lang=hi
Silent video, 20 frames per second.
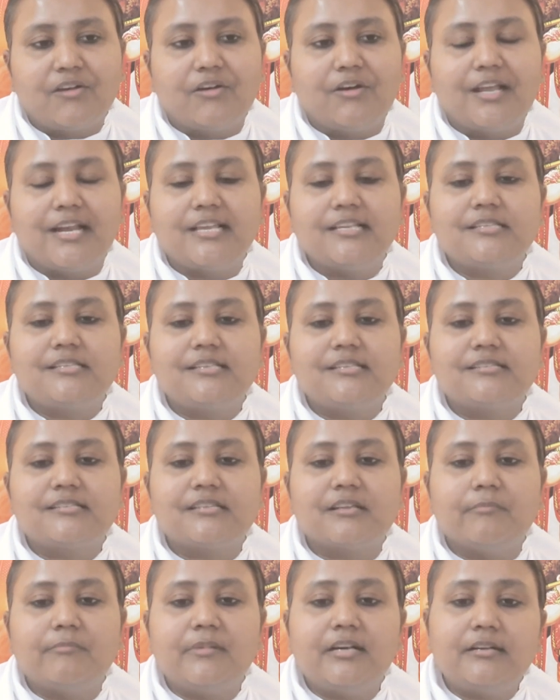और ऐसे
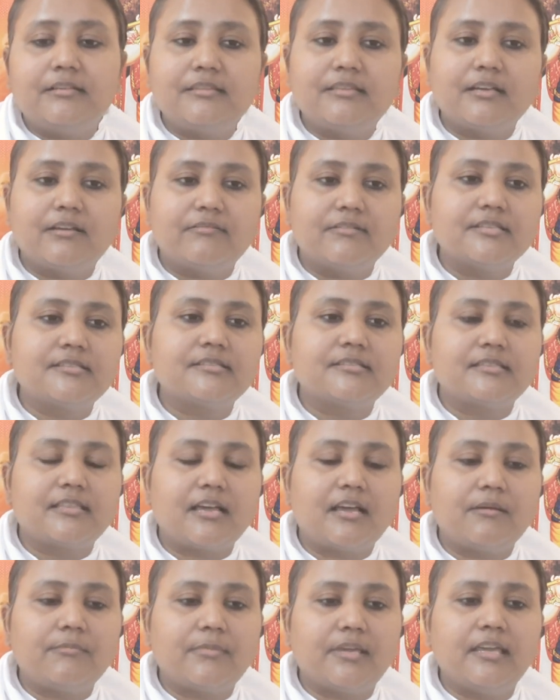समर्थ
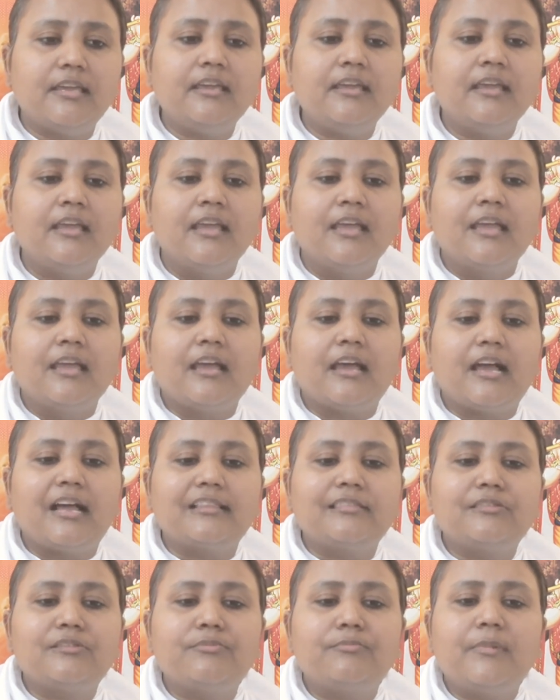अवस्था में
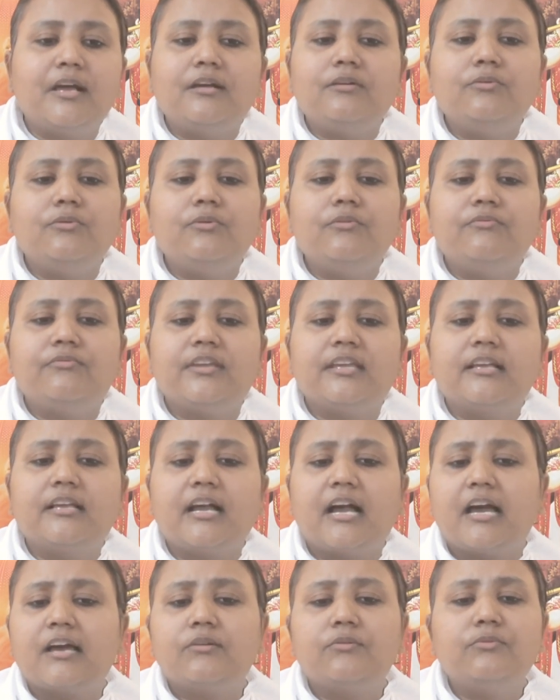आत्मा को
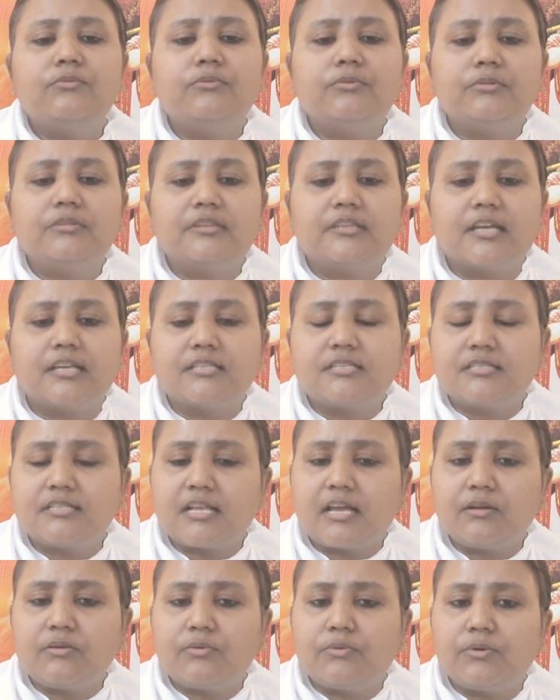विकारों को
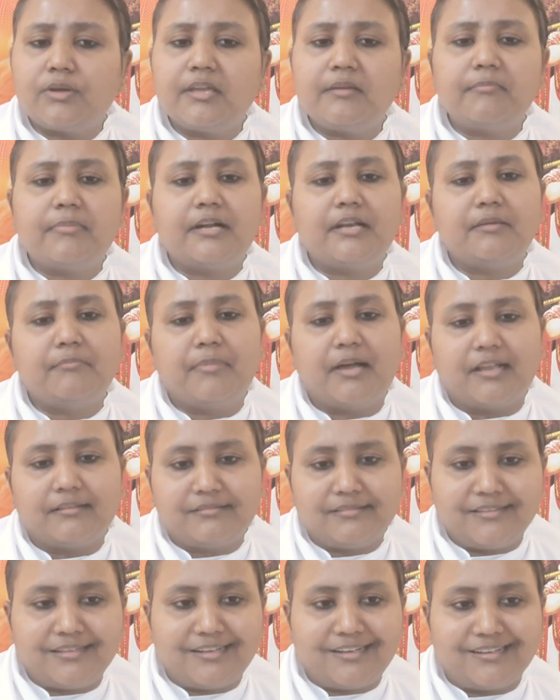तजना कोई बड़ी
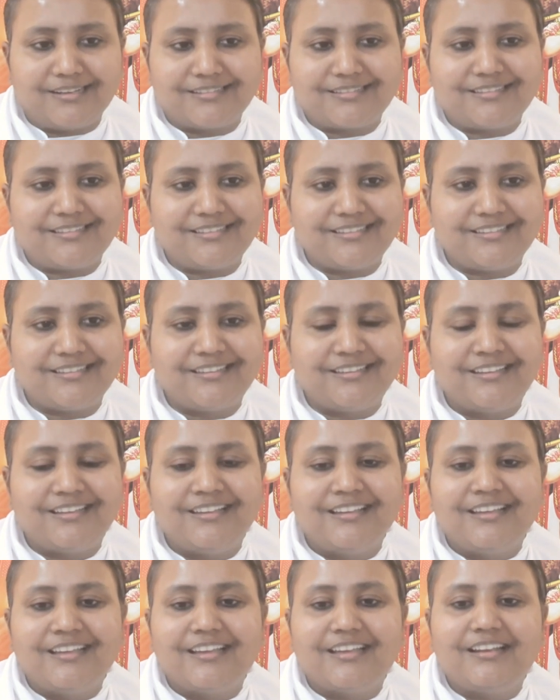बात नहीं लगती
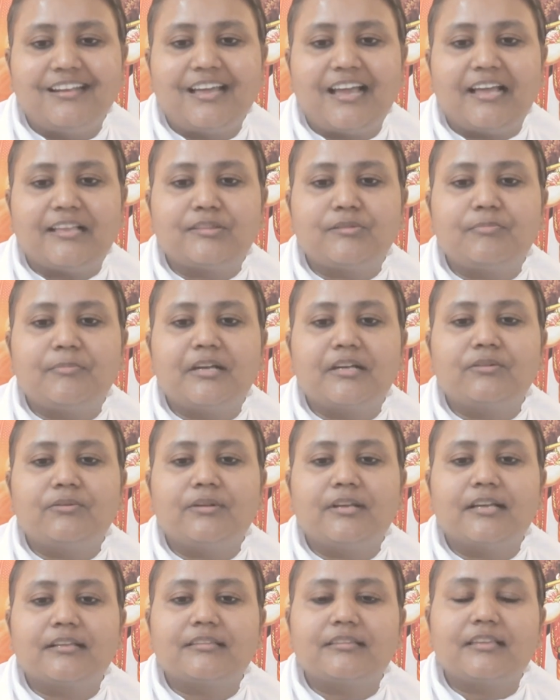है ना आत्मा को
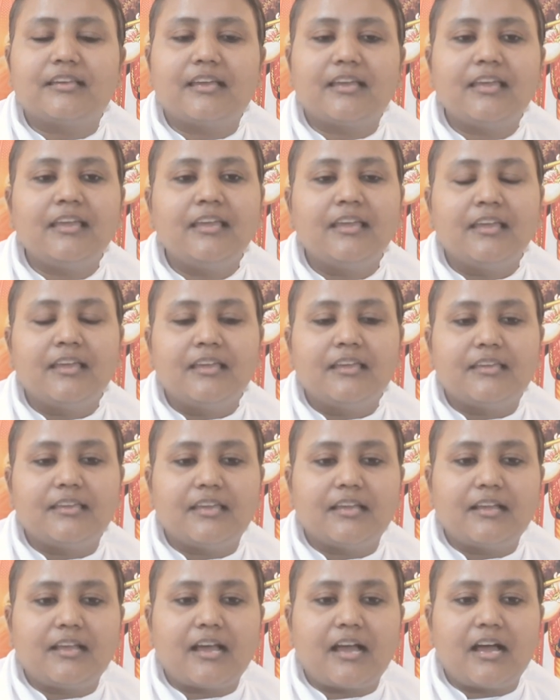लगता है
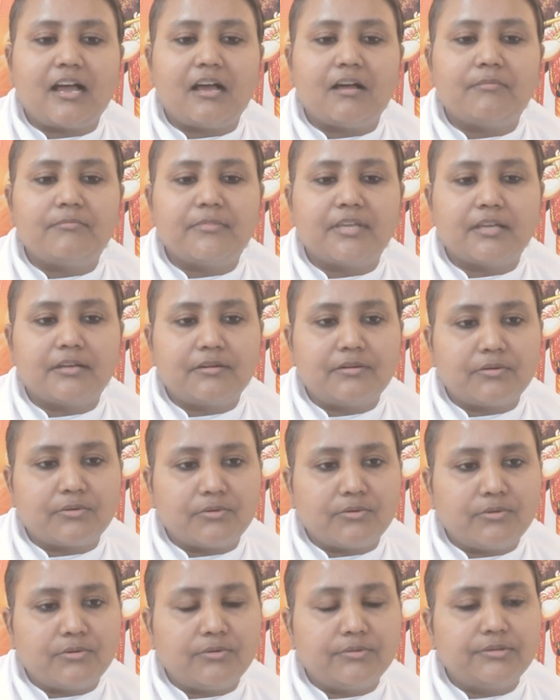ये काम ये
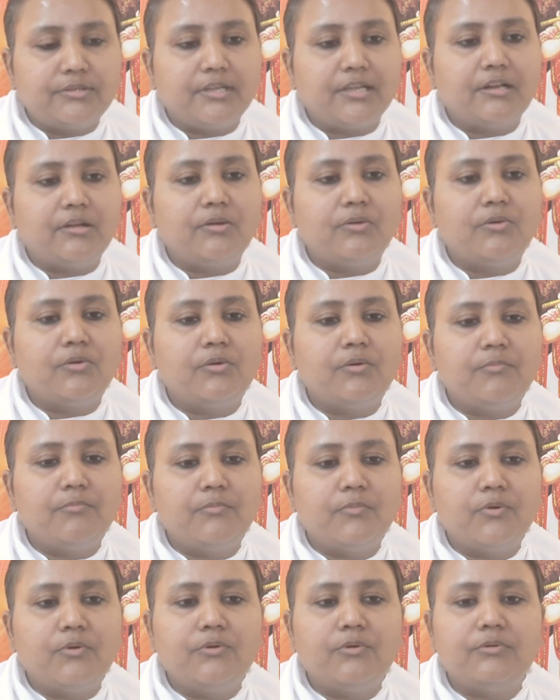क्रोध ये लोभ
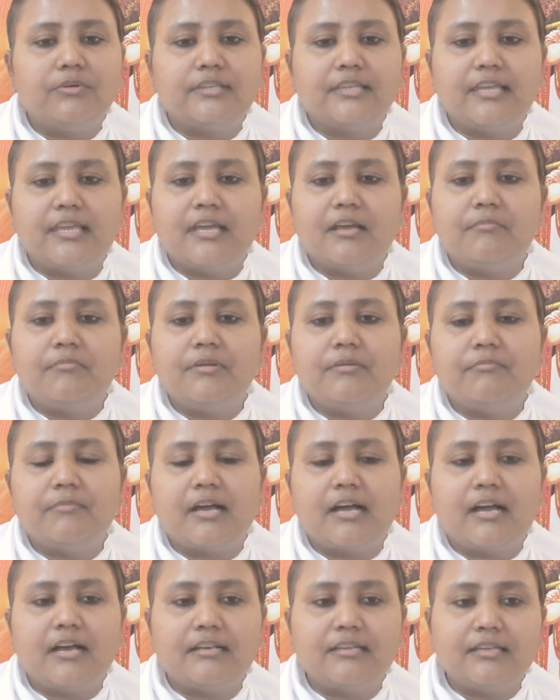मोह दे
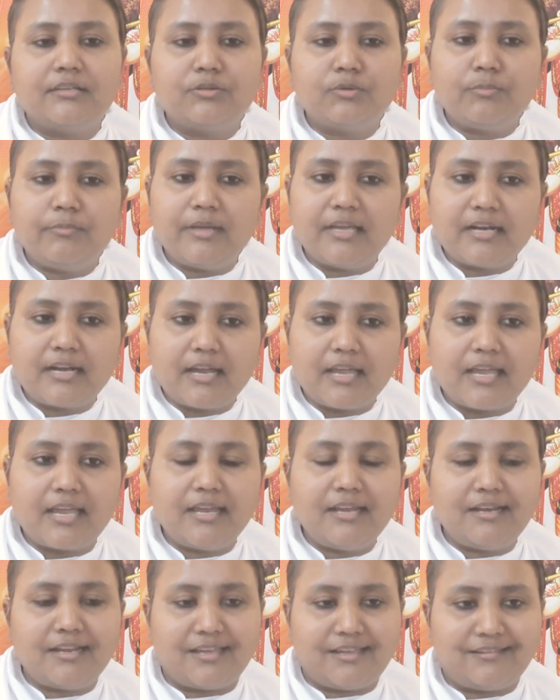अभिमान ये तो मेरा है
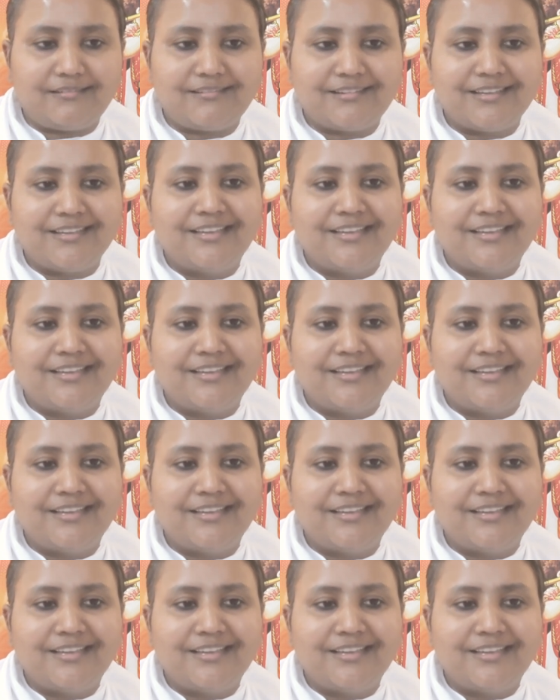ही नहीं